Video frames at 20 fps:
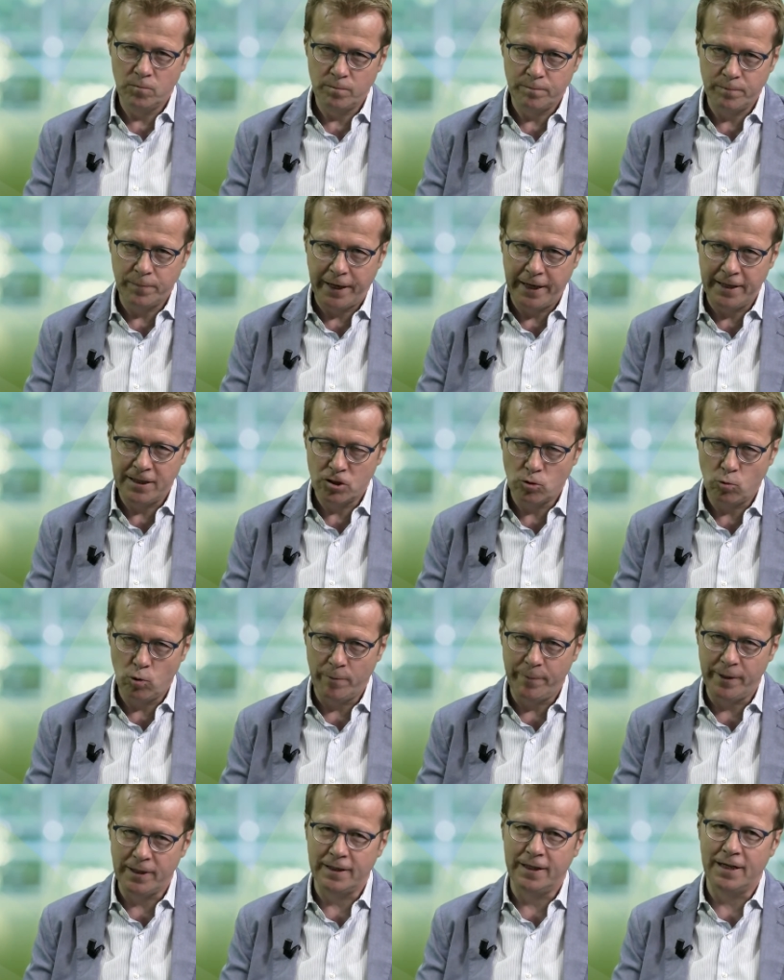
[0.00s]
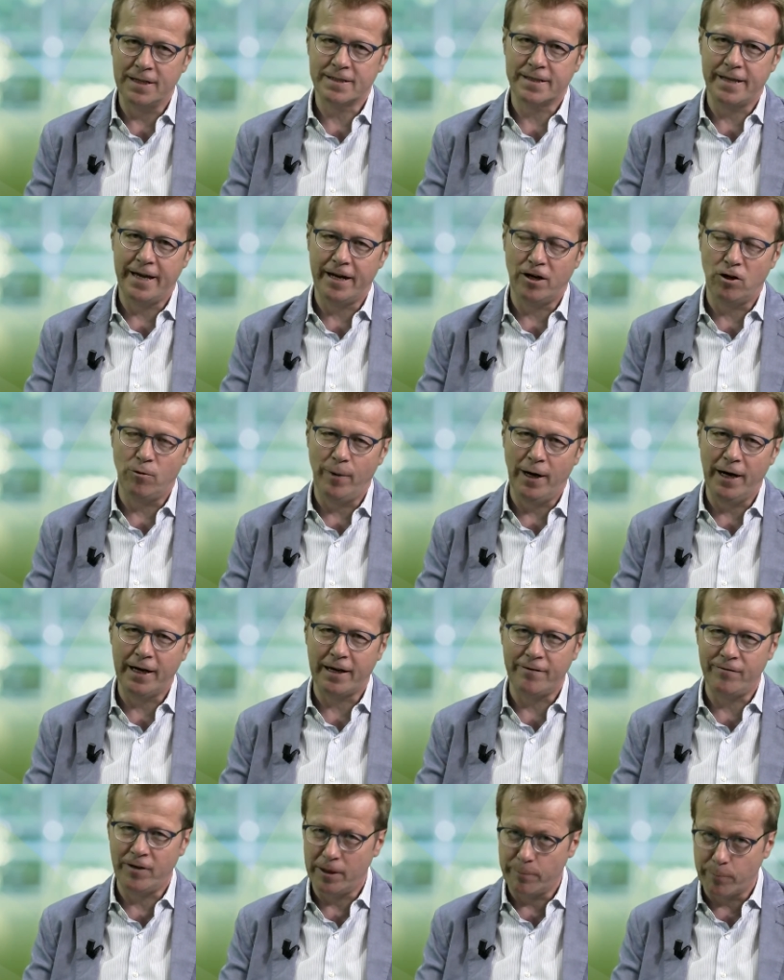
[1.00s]
prende sicuramente dall'esterno, ma
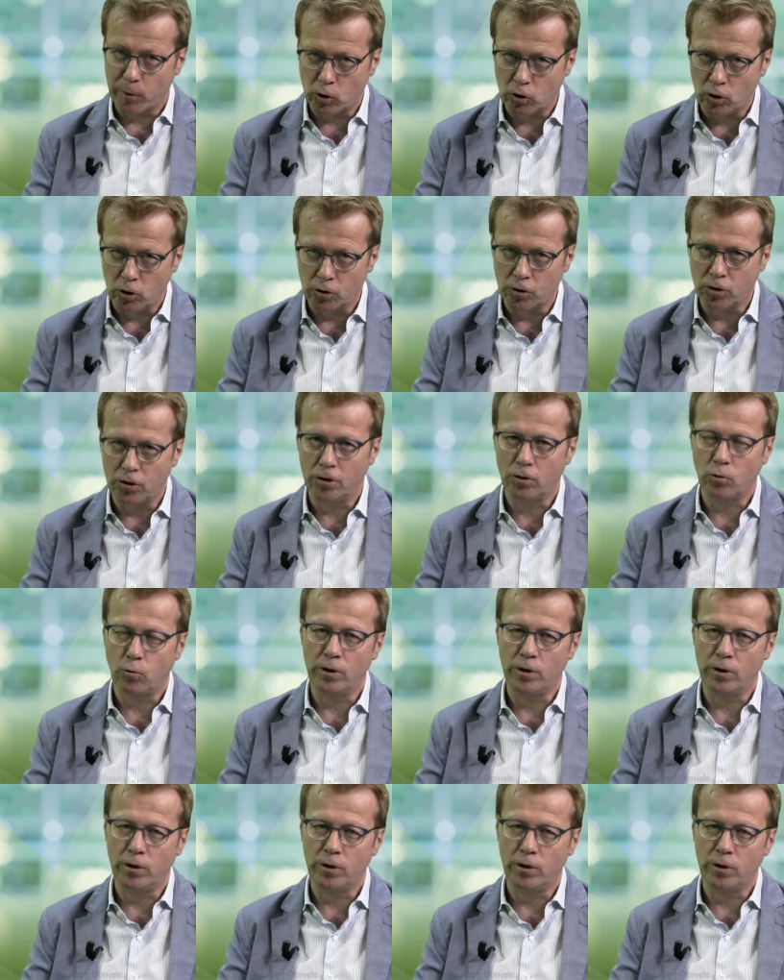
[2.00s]
anche viene prodotto,